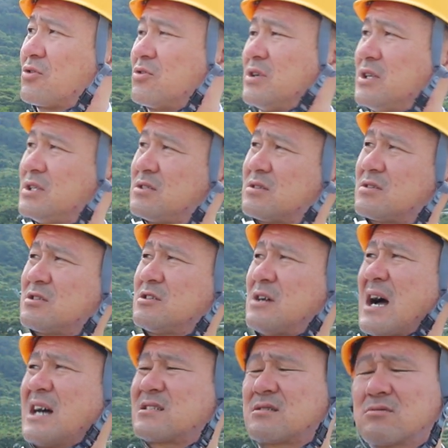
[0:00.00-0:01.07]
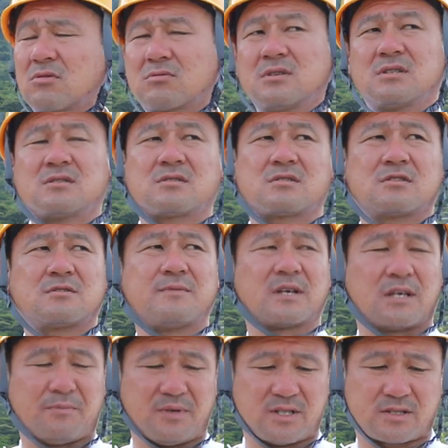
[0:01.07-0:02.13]
独立する明日独立する
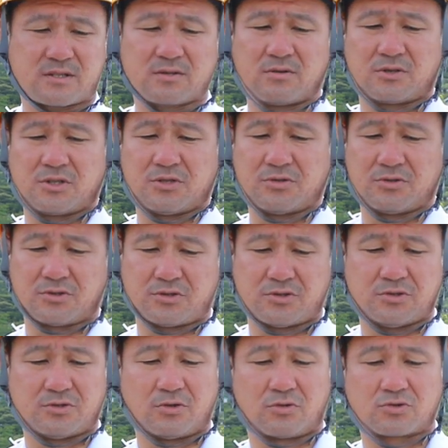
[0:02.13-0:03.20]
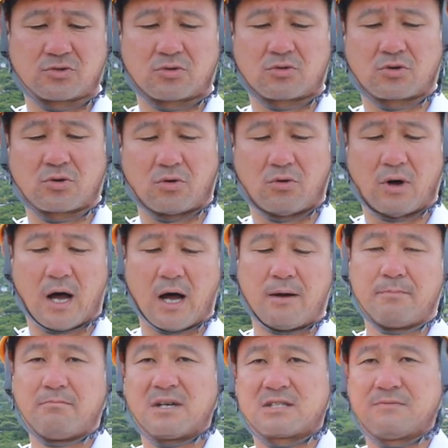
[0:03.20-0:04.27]
べき3つの理由っていうのをちょっと今日は
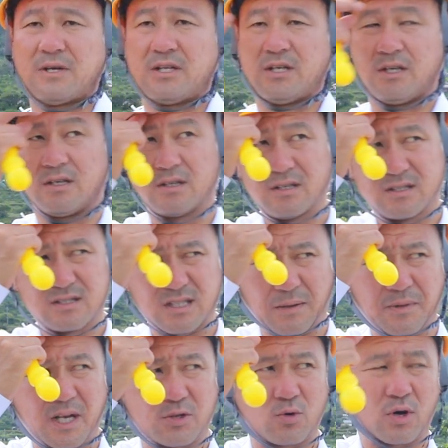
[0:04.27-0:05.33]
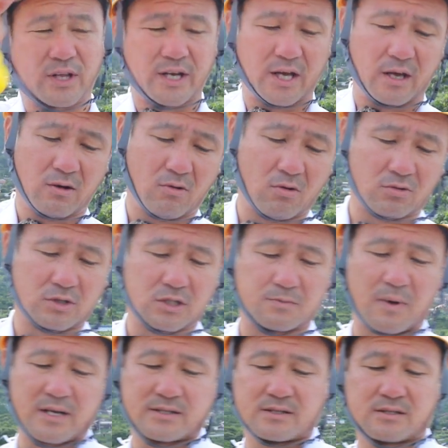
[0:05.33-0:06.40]
真面目にセミナー動画でねお送り
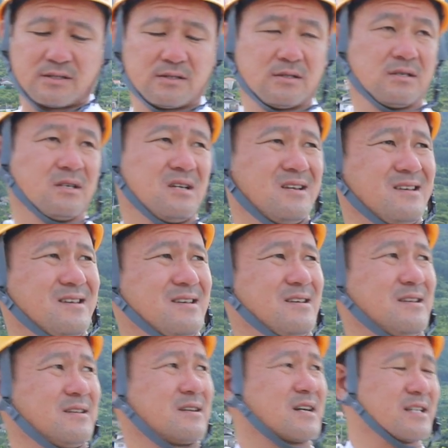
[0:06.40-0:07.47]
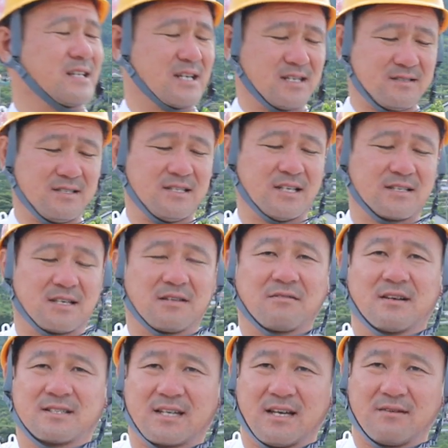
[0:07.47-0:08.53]
します必ずいいねつけてく
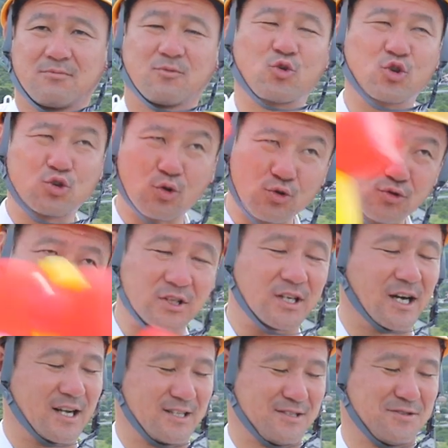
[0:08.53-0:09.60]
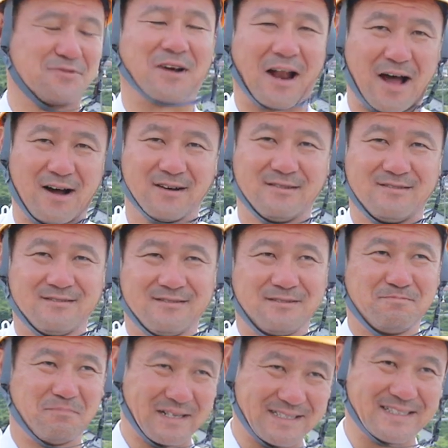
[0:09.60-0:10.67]
ださいこれで本当にいい話するから
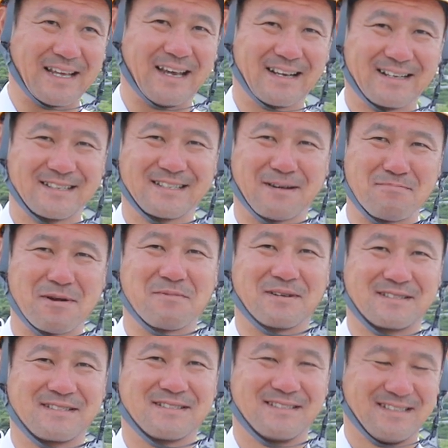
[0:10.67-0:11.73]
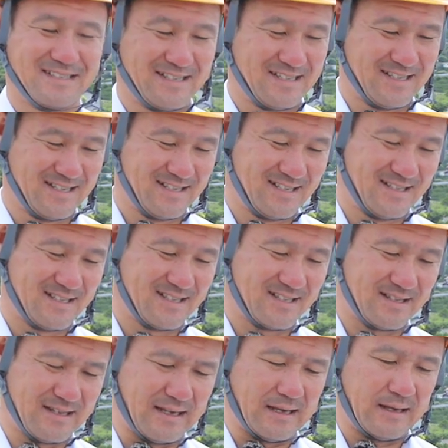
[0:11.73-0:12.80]
マジで頑張ります
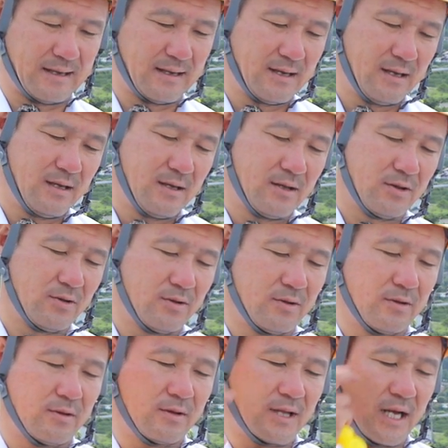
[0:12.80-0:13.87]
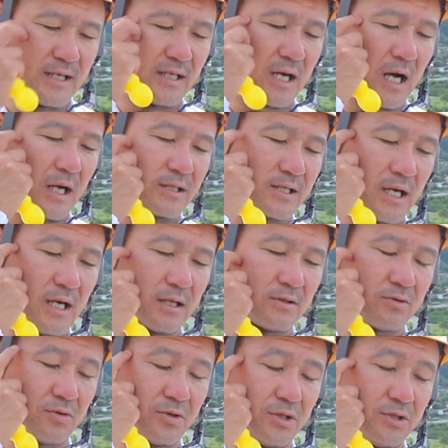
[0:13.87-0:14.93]
で何がじゃあ
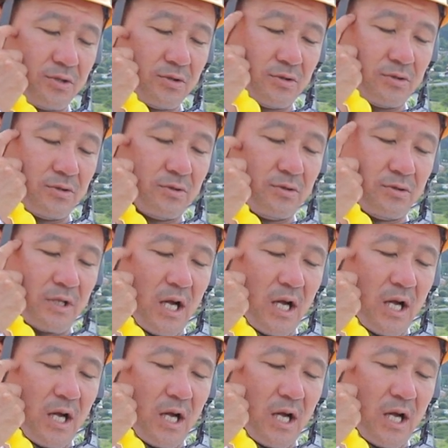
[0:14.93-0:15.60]
独立